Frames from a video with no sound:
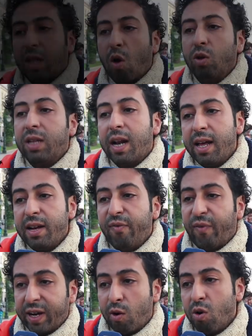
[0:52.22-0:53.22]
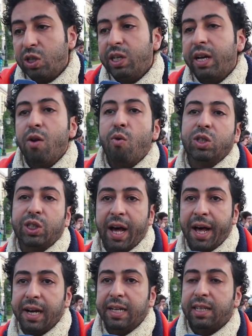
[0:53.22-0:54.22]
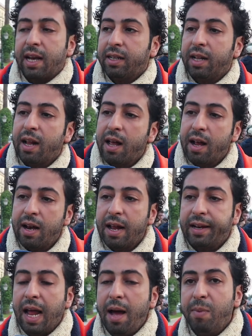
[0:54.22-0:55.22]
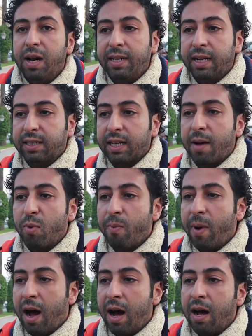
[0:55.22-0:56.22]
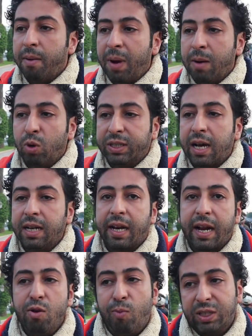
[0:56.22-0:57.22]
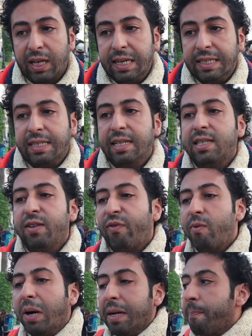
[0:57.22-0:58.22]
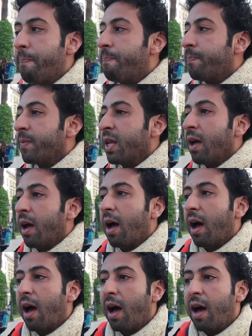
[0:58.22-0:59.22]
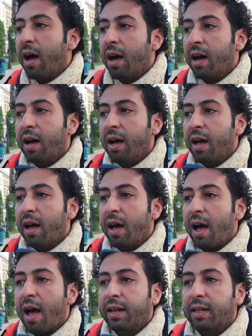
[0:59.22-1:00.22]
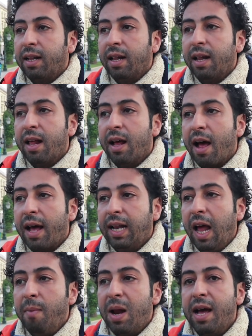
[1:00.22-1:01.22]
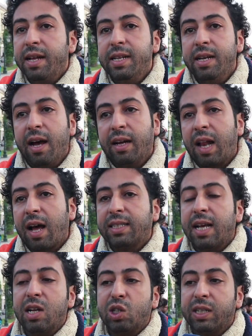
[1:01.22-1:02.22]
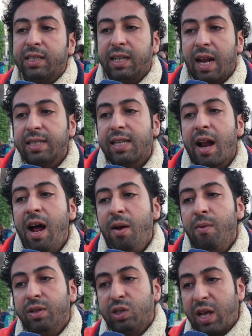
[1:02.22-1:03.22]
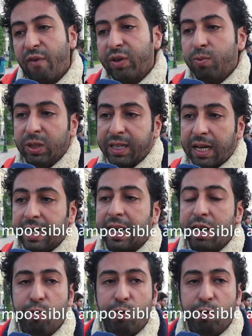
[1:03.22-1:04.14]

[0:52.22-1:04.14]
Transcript: طلقوا الدراري فري كل شيء كان هو الشعار اللي تخاد لهذه الحمله ديال التضامن مع مع المعتقلين رأي المعتقلين السياسيين في المغرب آه هاد هاد الحمله هذه اطلقتها لجنه اطلاق السراح كافه معتقلي الراي